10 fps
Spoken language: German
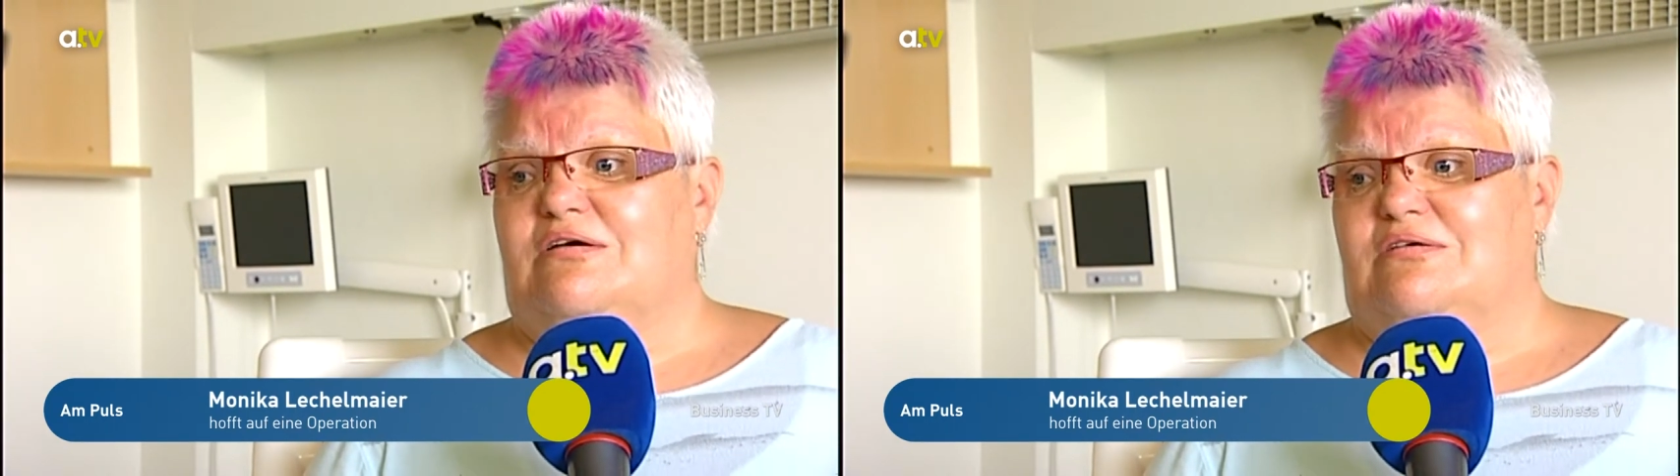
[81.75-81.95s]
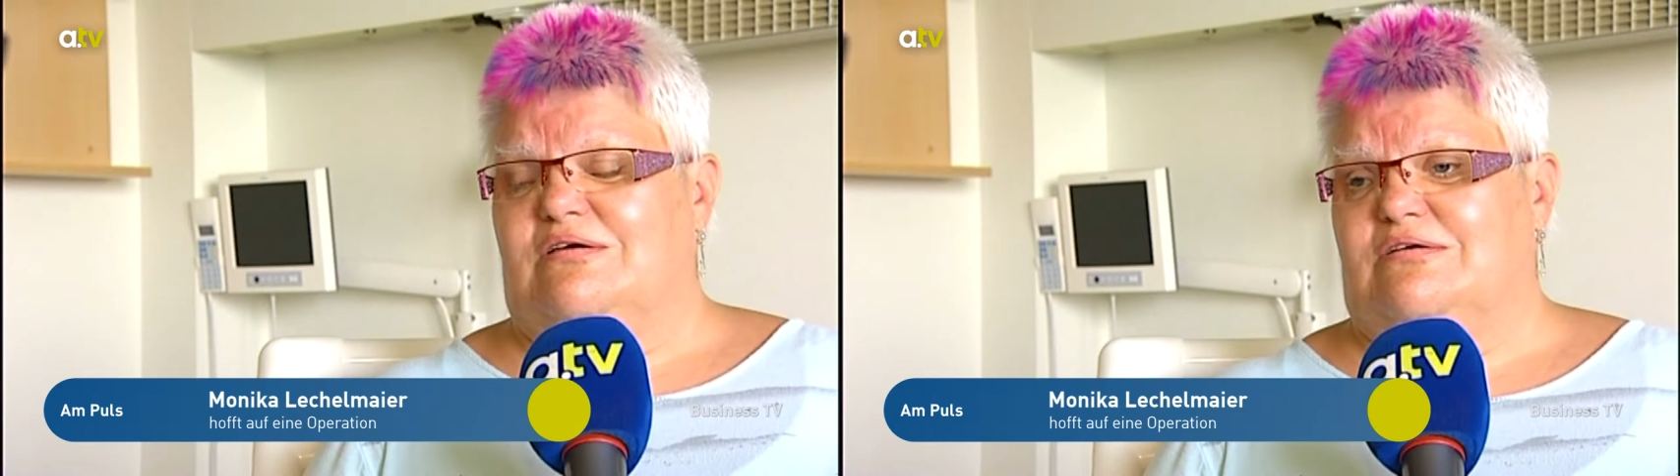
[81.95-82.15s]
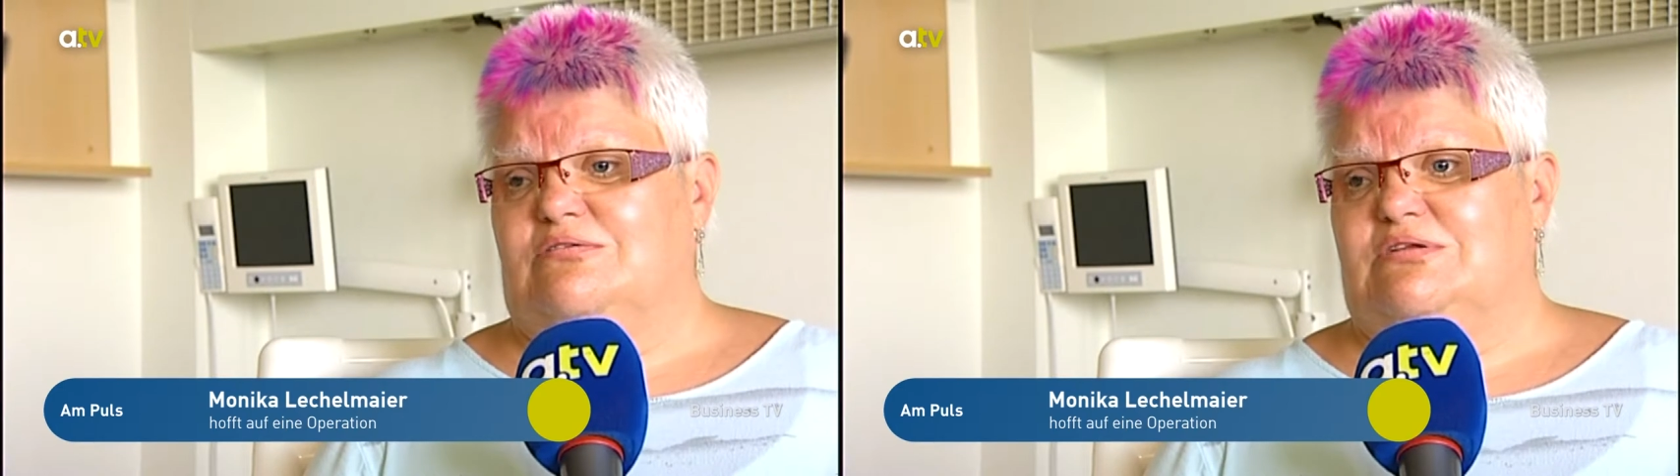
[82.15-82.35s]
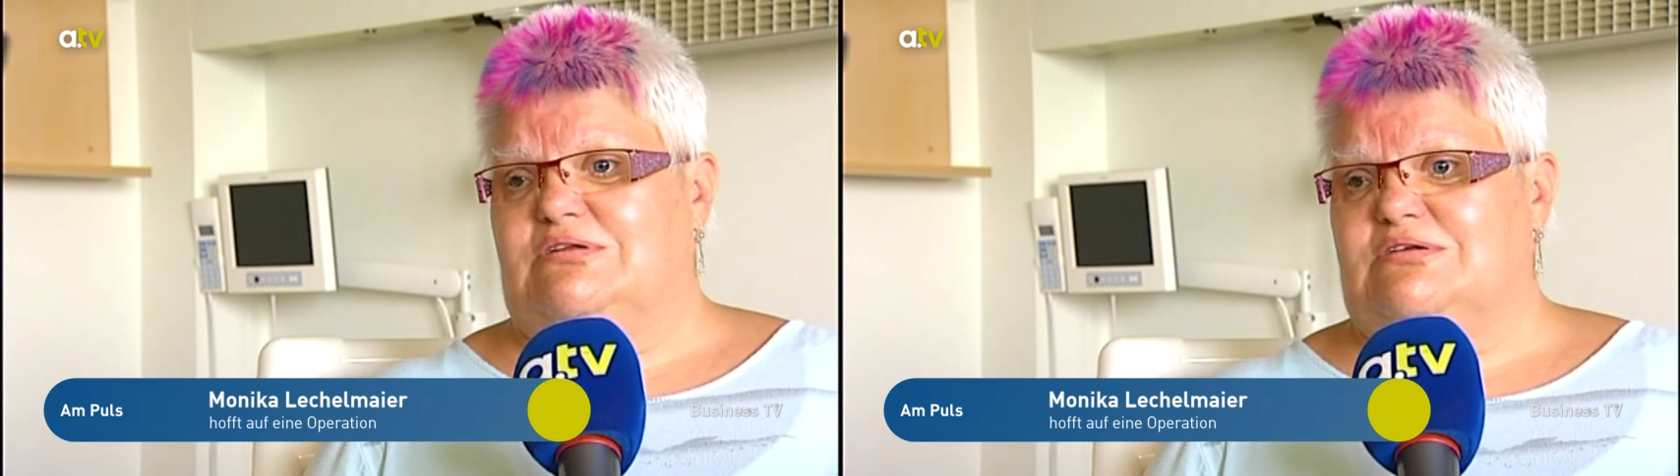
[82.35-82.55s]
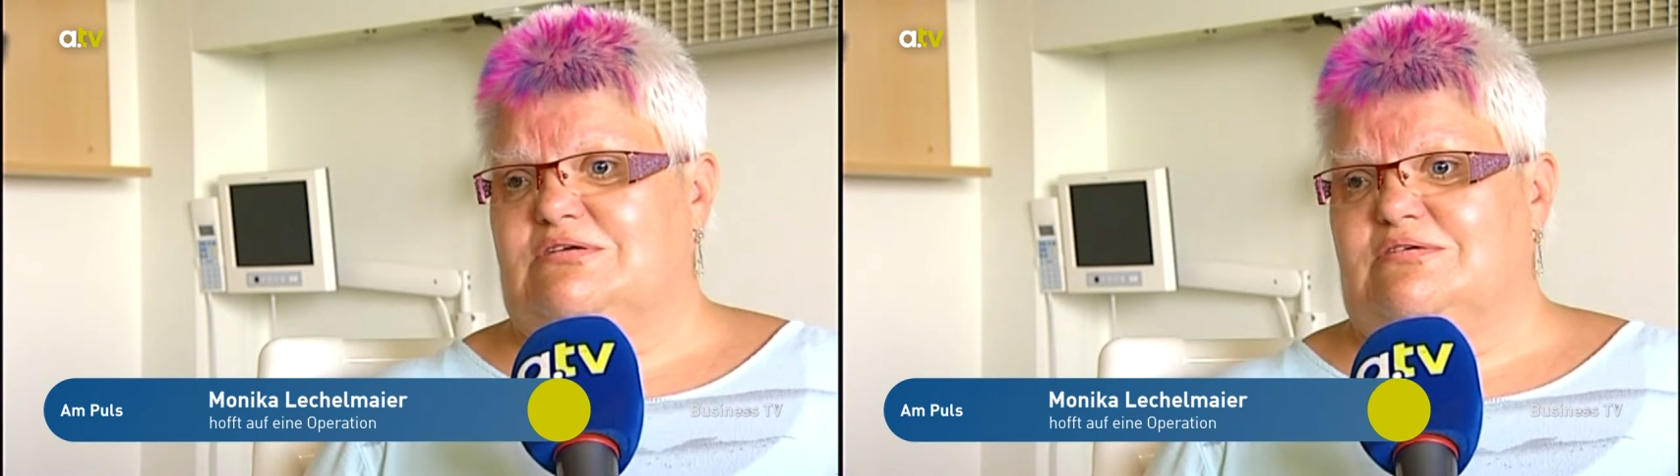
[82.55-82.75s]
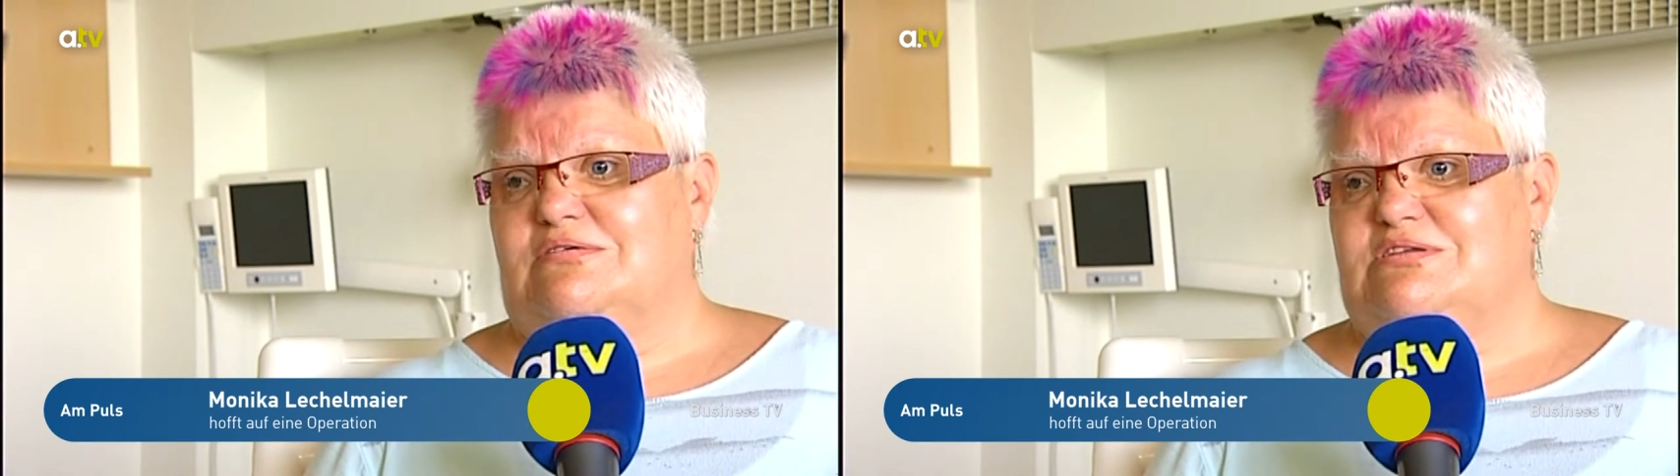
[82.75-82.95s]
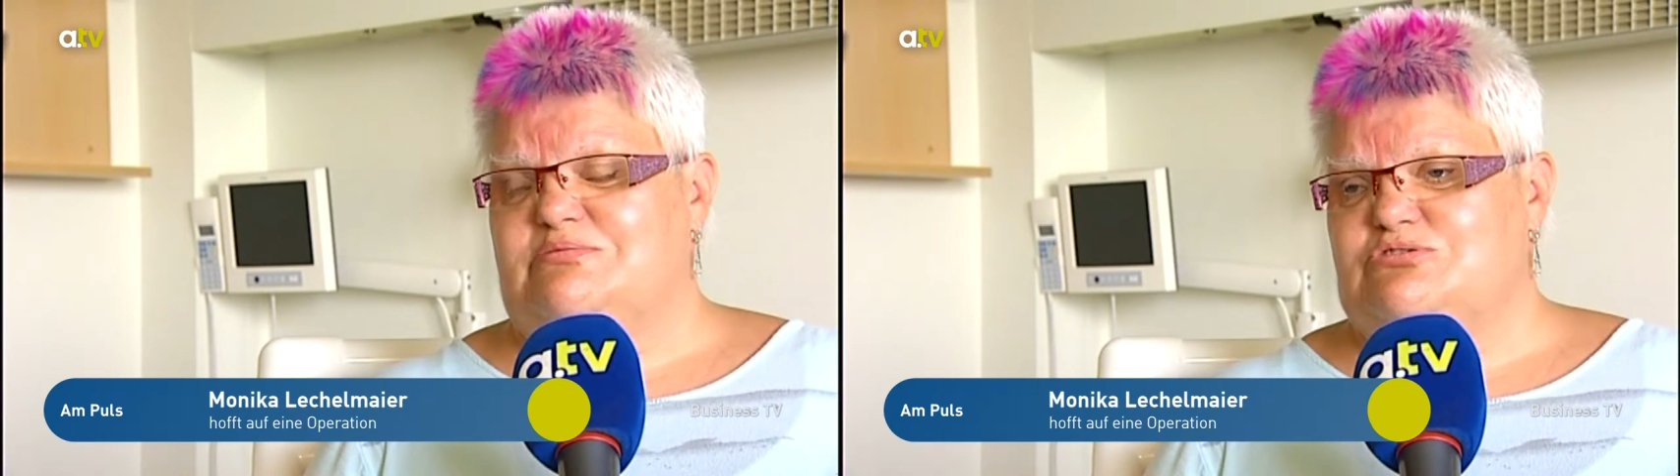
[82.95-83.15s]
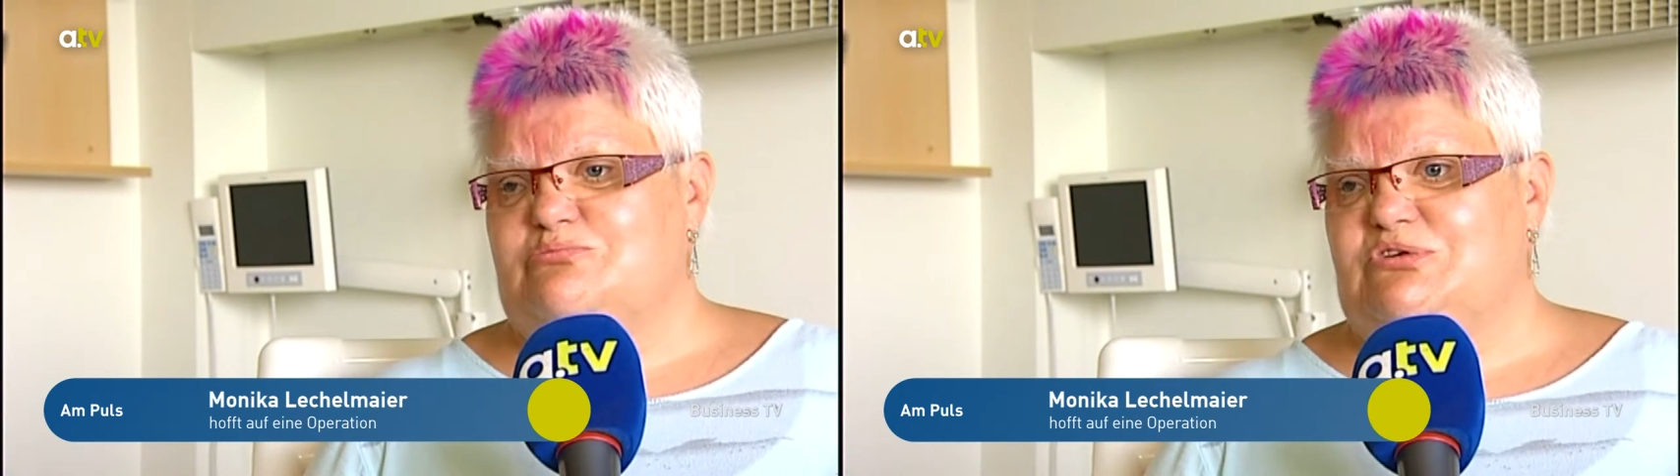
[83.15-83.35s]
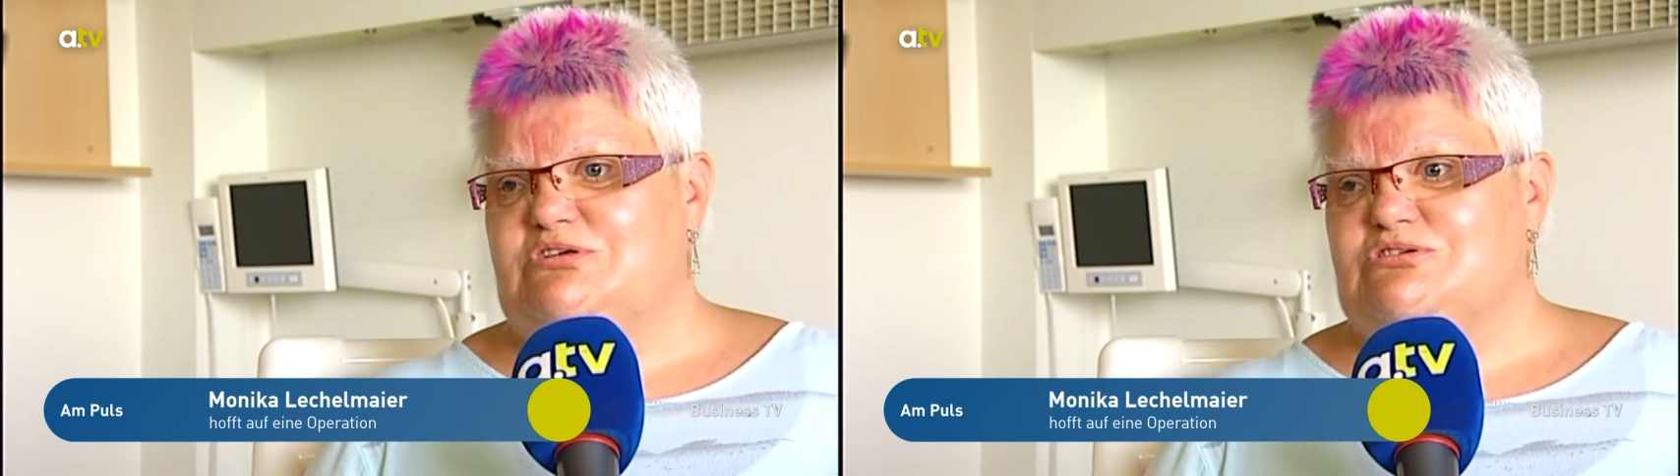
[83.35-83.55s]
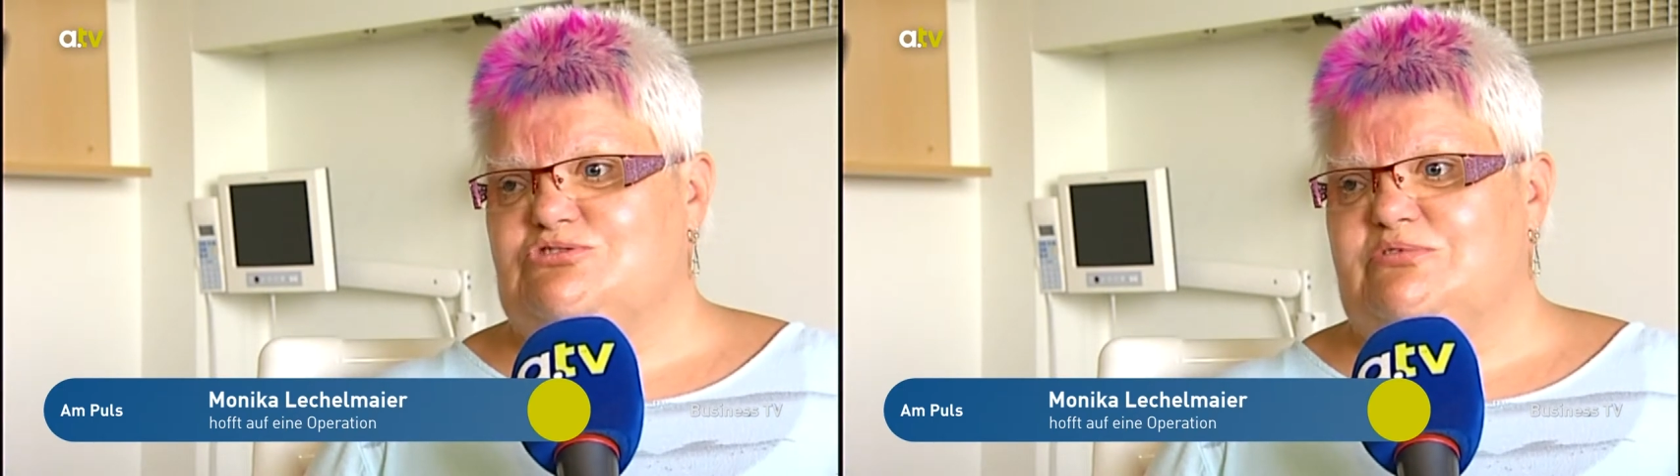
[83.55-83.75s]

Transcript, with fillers: Ja, und inzwischen bin ich so,